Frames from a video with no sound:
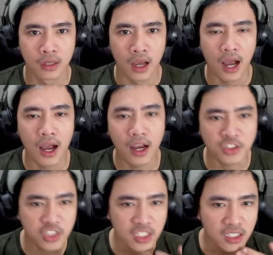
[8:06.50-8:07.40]
ah
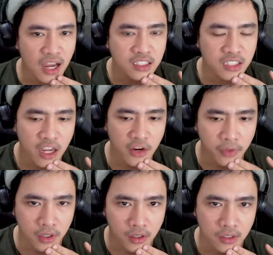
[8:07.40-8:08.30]
shin as
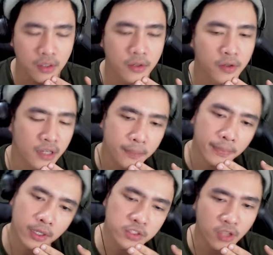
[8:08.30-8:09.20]
ever oh kenapa
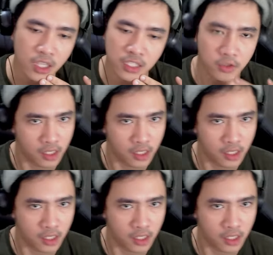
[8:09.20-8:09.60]
it's okay it's okay